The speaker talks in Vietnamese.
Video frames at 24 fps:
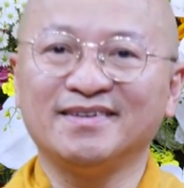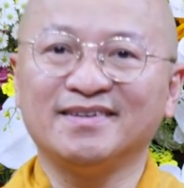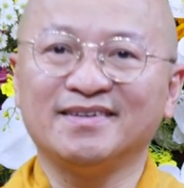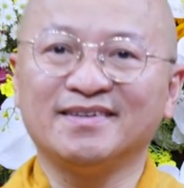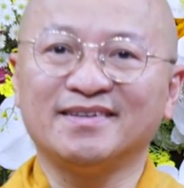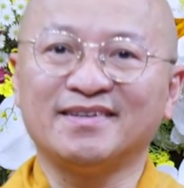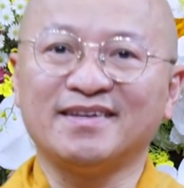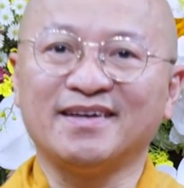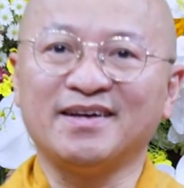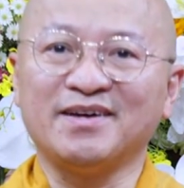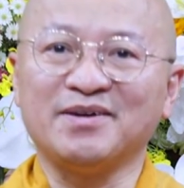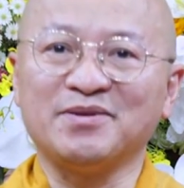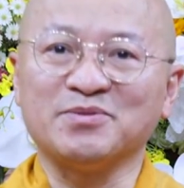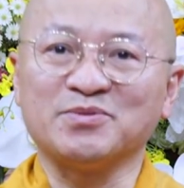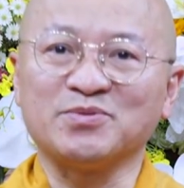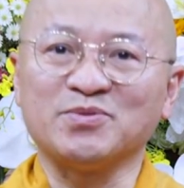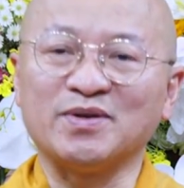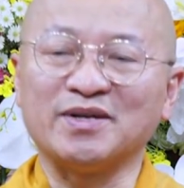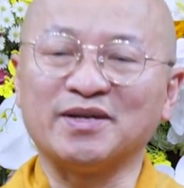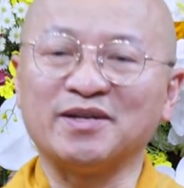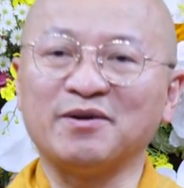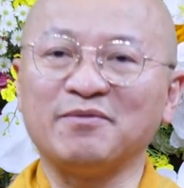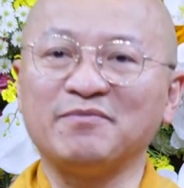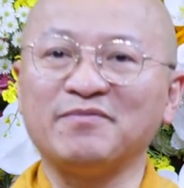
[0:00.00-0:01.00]
theo
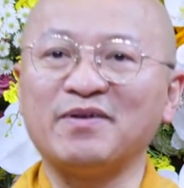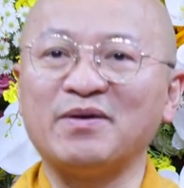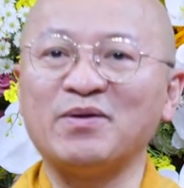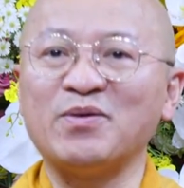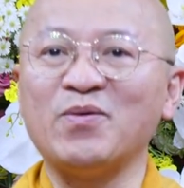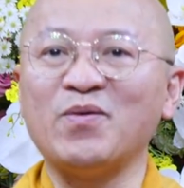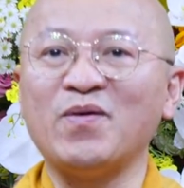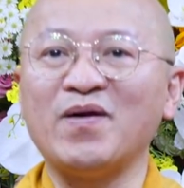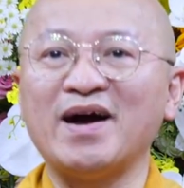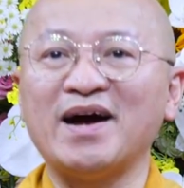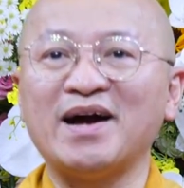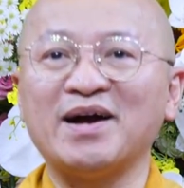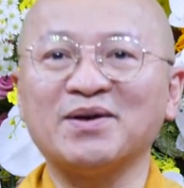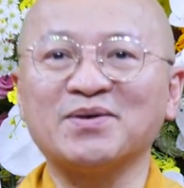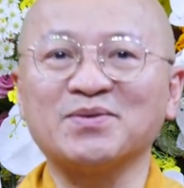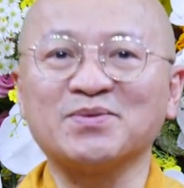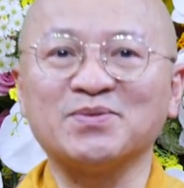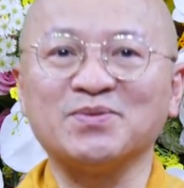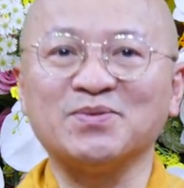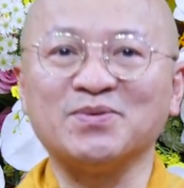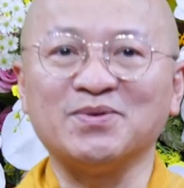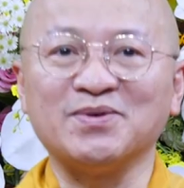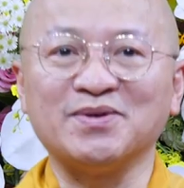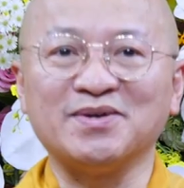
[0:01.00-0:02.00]
truyền thống văn hóa
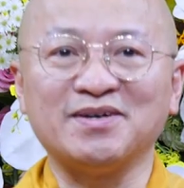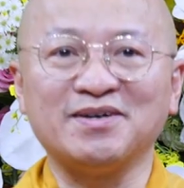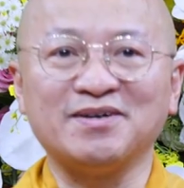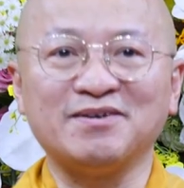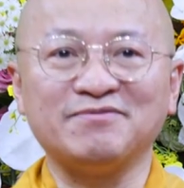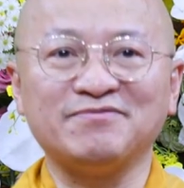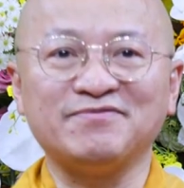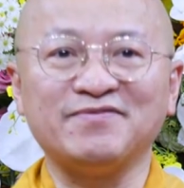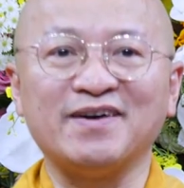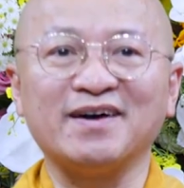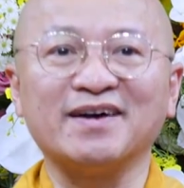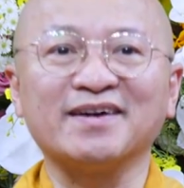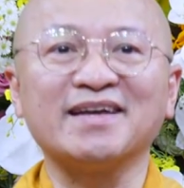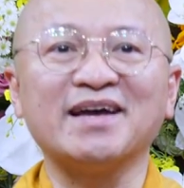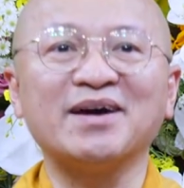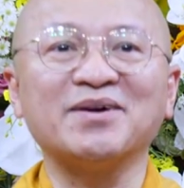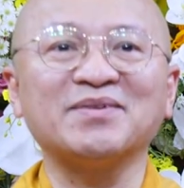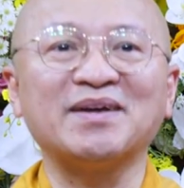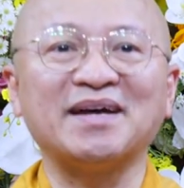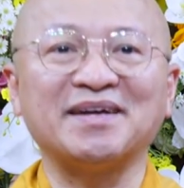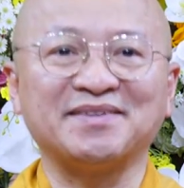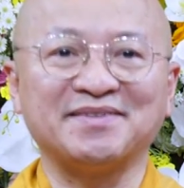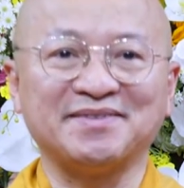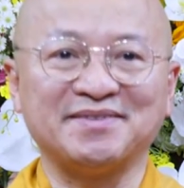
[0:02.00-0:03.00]
của Phật giáo
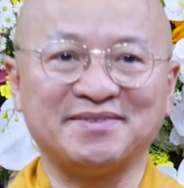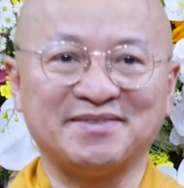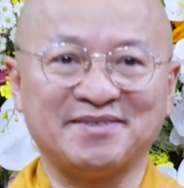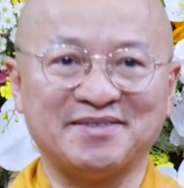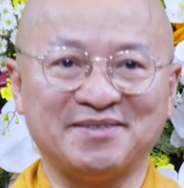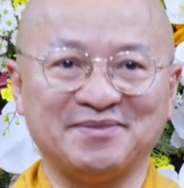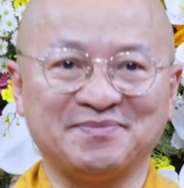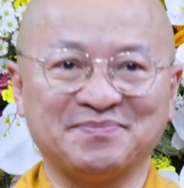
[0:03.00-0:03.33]
Đại Thừa.